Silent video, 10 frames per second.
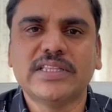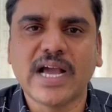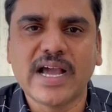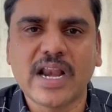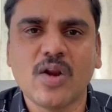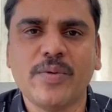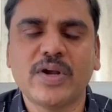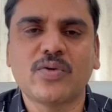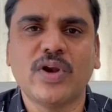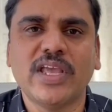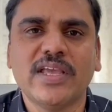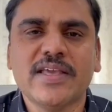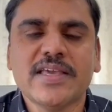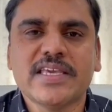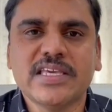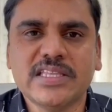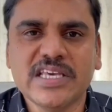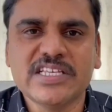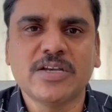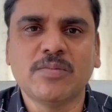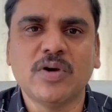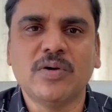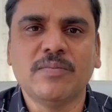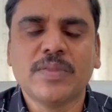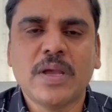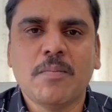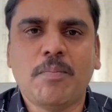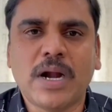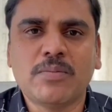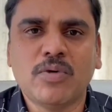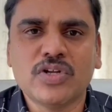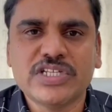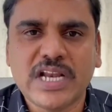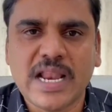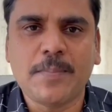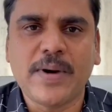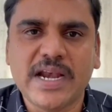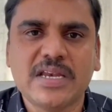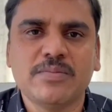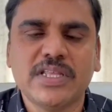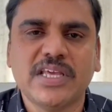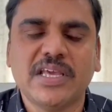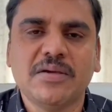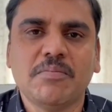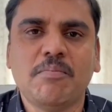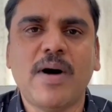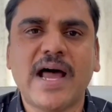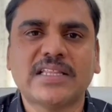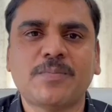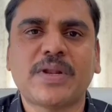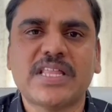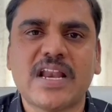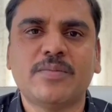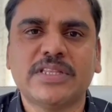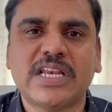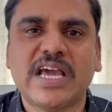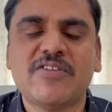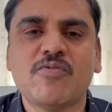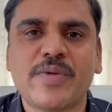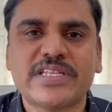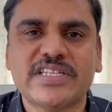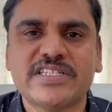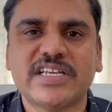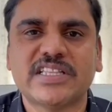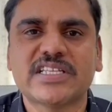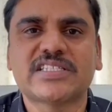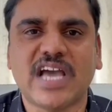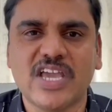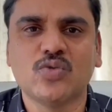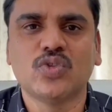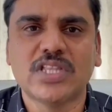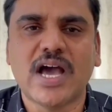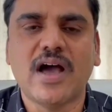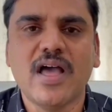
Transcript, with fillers: దగ్గరలో పెట్టుకొని ఈ దేశంలో పదమూడు జిల్లాల పార్టీ మీది భారత ప్రధానమంత్రిని గాని విమర్శించేంత స్థాయి ఉందా